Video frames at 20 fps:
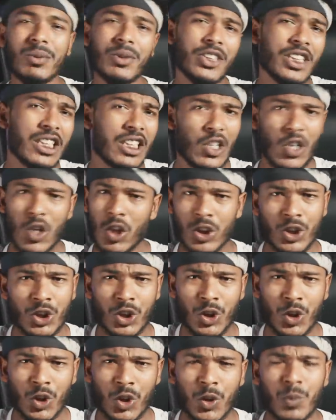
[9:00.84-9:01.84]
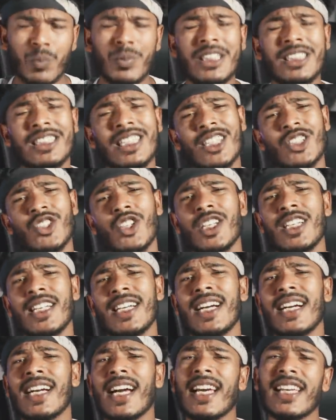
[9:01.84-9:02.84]
জীবনের অংশ বিশ্বাস করেন
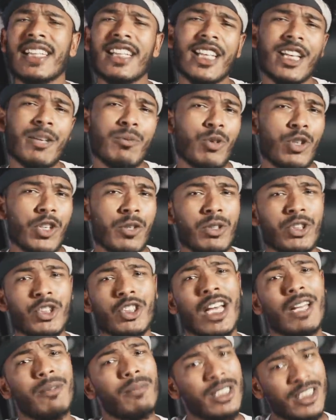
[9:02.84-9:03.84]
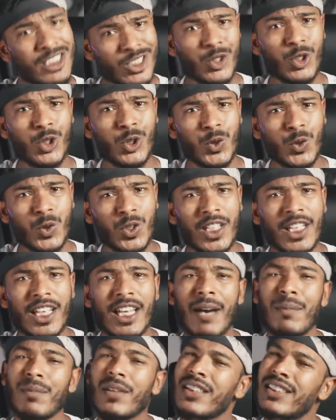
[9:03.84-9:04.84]
কাকা এদের এই মোটিভেশন আর বেশিক্ষণ শুনলে
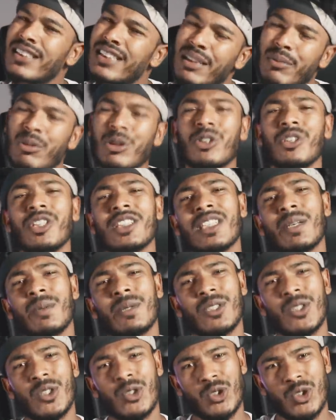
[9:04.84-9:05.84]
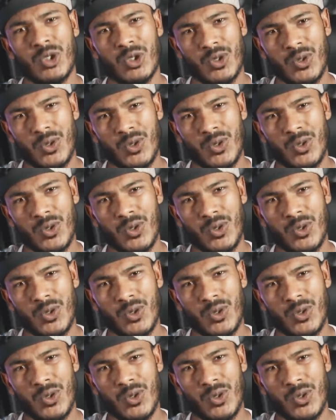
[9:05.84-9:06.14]
আপনার জীবন হয়ে যাবে ধ্বংস